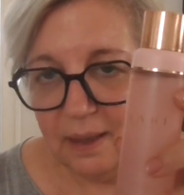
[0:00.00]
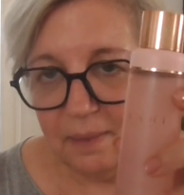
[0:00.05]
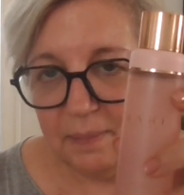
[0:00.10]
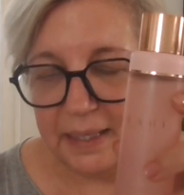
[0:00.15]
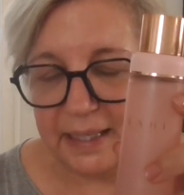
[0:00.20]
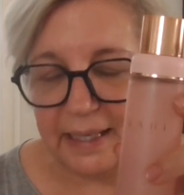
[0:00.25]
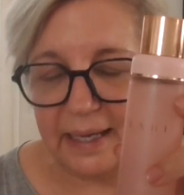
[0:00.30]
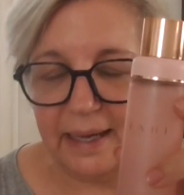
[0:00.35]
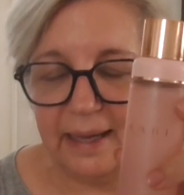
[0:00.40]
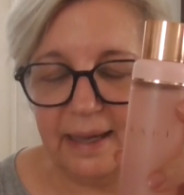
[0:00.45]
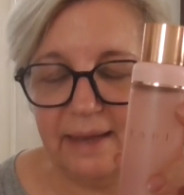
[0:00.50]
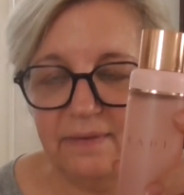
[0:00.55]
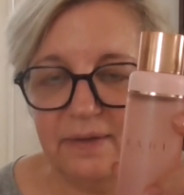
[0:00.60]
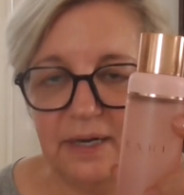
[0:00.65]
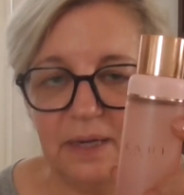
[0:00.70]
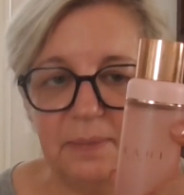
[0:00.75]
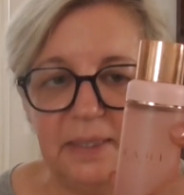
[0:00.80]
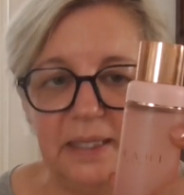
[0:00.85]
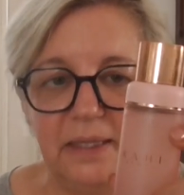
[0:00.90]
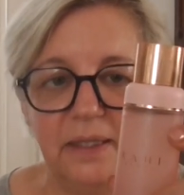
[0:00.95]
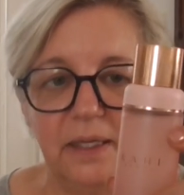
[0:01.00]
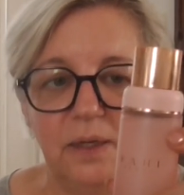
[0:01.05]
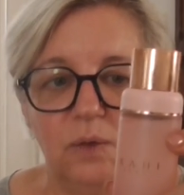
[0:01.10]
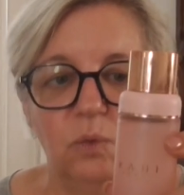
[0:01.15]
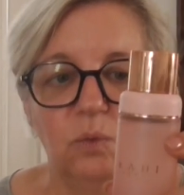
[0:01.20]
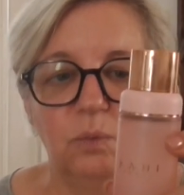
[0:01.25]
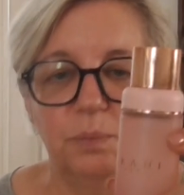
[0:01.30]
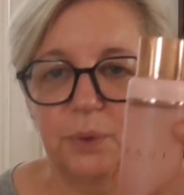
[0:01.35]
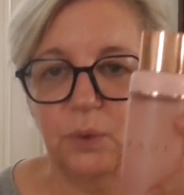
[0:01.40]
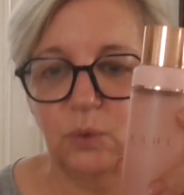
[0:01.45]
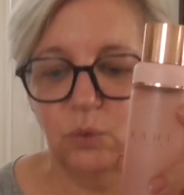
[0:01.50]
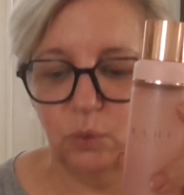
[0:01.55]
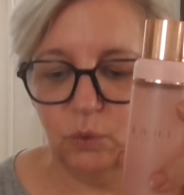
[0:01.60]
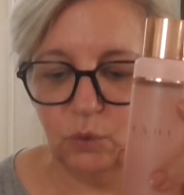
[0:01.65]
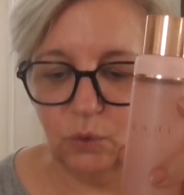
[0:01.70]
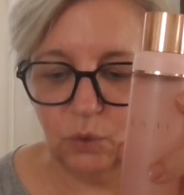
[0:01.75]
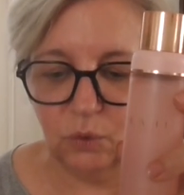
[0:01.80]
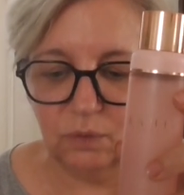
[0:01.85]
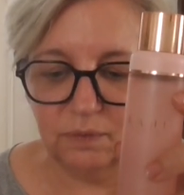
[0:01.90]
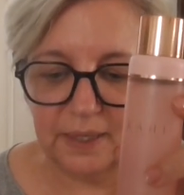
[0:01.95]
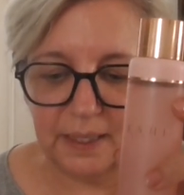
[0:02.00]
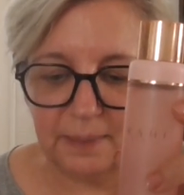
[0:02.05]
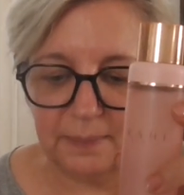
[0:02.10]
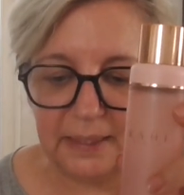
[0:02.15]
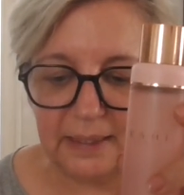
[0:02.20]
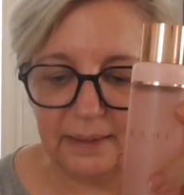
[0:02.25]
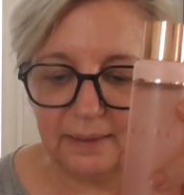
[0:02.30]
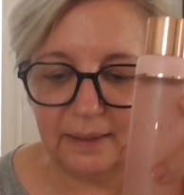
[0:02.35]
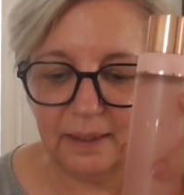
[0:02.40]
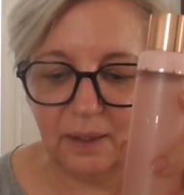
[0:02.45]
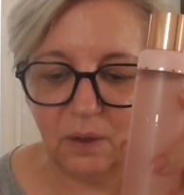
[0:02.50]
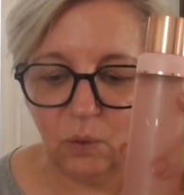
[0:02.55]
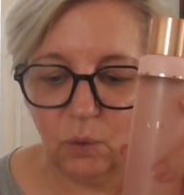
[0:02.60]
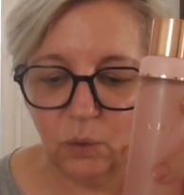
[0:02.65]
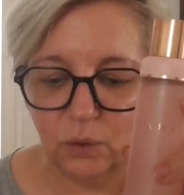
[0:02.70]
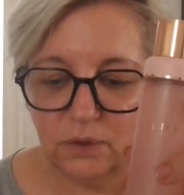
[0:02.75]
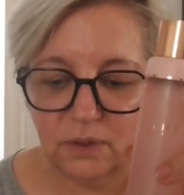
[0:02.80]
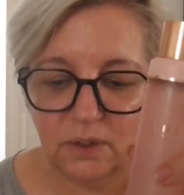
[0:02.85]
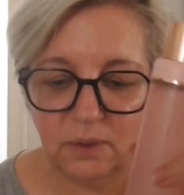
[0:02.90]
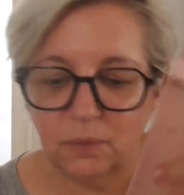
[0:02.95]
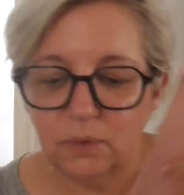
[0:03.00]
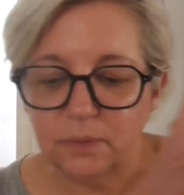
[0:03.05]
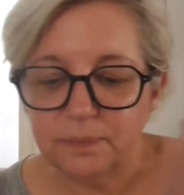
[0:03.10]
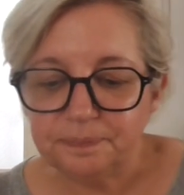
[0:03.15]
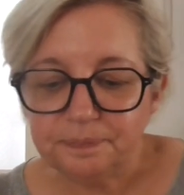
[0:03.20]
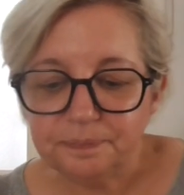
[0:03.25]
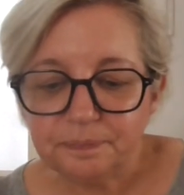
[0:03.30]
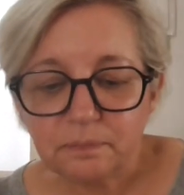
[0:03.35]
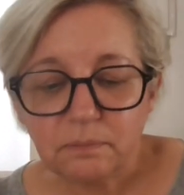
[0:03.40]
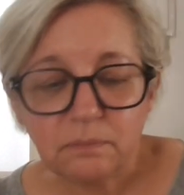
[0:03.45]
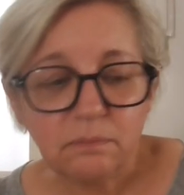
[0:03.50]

perché è veramente un prodotto veramente ottimo